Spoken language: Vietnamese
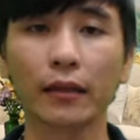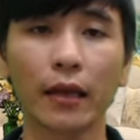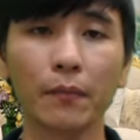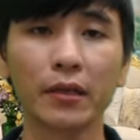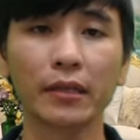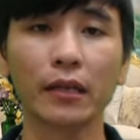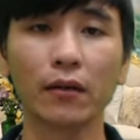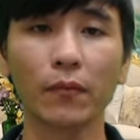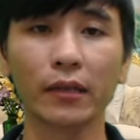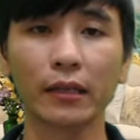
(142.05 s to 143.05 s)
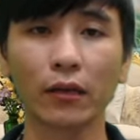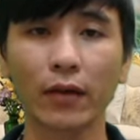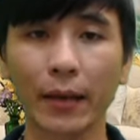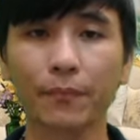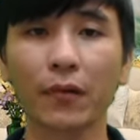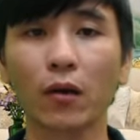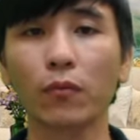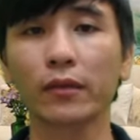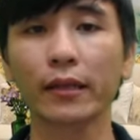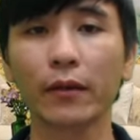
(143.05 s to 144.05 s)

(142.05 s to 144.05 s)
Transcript: thể mình nhìn nó mình nhìn nó đẹp và cũng có thể